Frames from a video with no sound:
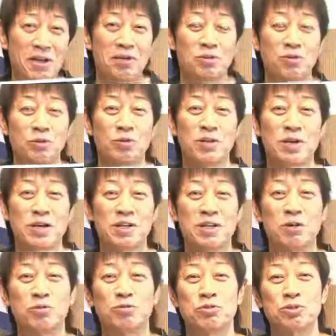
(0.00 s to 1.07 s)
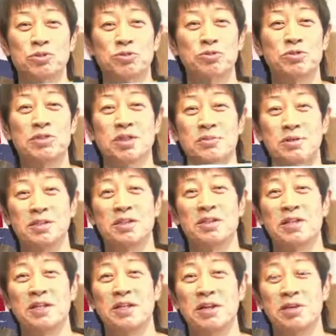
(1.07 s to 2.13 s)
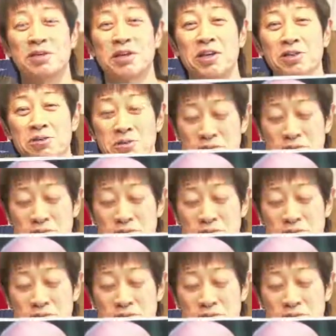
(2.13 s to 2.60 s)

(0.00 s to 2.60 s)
これがね、この手法がまたね、空手家にとっ